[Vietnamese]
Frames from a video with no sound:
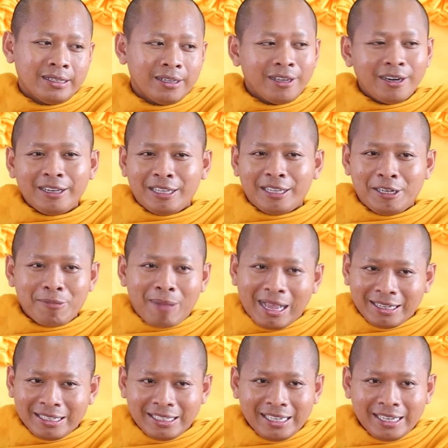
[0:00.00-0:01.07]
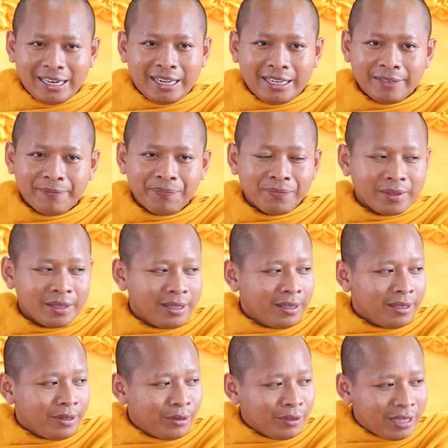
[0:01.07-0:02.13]
rứt tới cho bà thầy tiết ra
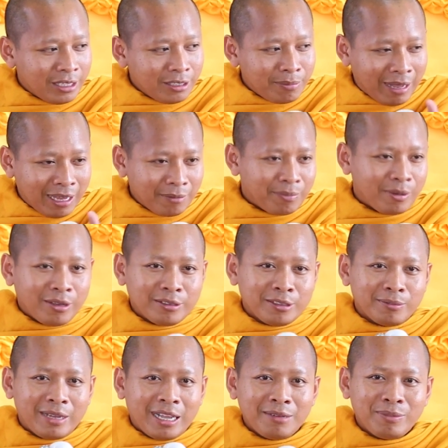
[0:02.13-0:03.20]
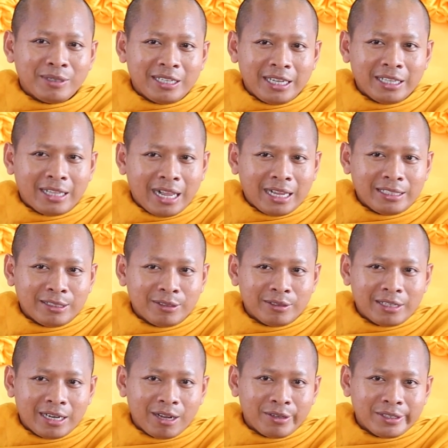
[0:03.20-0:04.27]
rồi tới ban bóng xâm đánh bởi kia tha trong
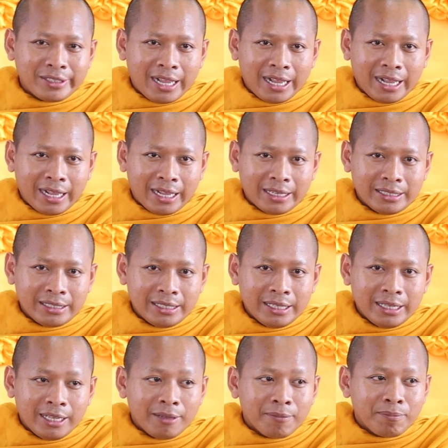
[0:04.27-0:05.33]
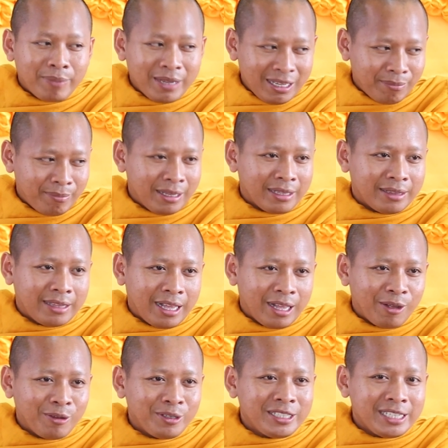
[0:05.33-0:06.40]
khói thả bê mẹ
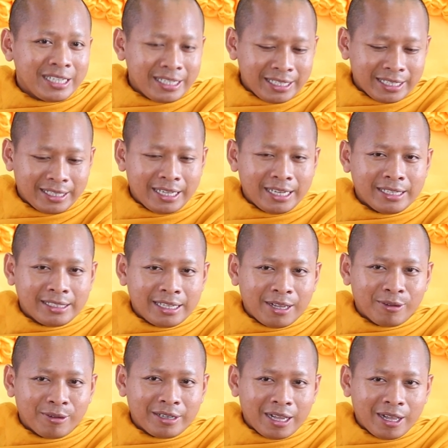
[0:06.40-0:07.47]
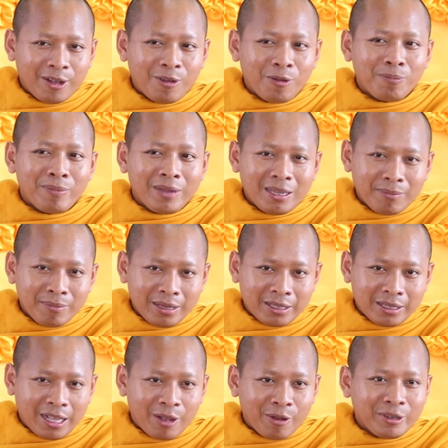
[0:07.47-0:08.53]
tao chia dễ tê xào cáo bê mẹ
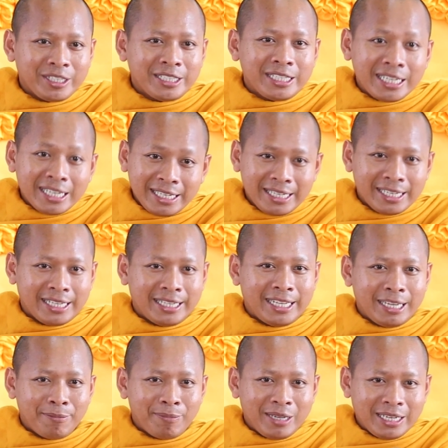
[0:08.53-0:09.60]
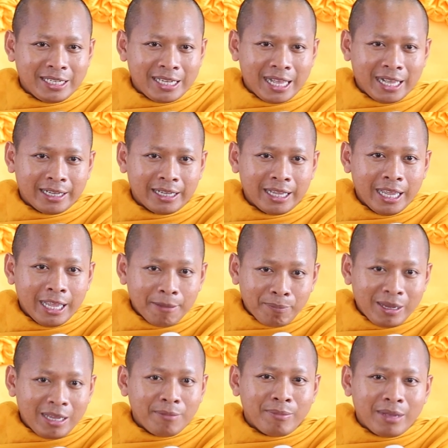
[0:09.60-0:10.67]
tao chia dễ tê phệ giang
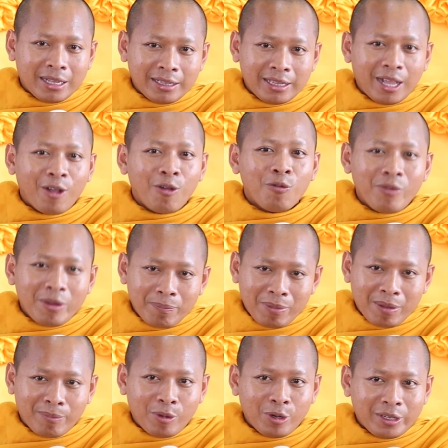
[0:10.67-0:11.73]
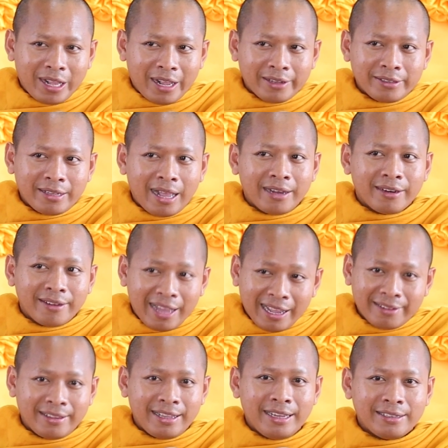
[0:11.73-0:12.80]
bê mẹ tao với bởi một ta sạ
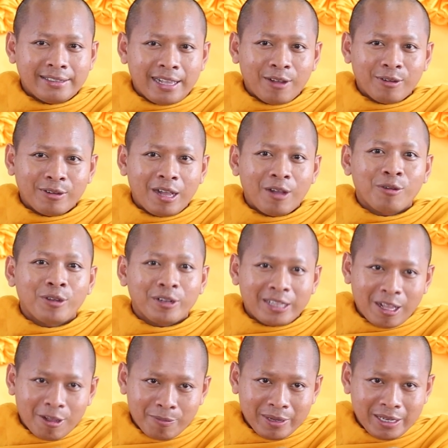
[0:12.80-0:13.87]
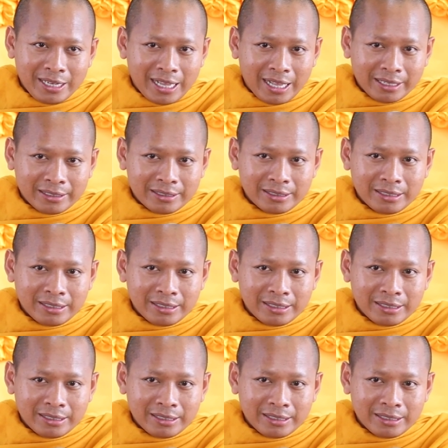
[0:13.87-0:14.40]
nát thế xào cáo của tao phệ giang